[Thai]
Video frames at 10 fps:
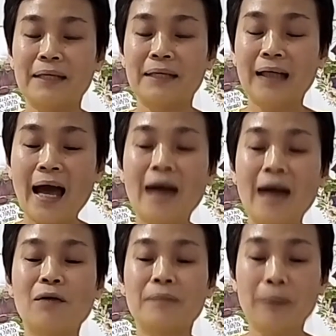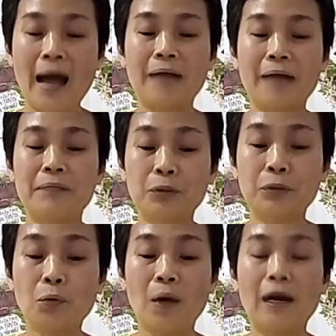มีข้าวมีผักมี
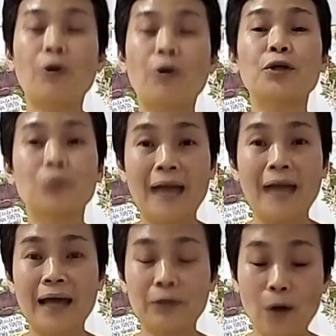ถั่ว เราก็อยู่แล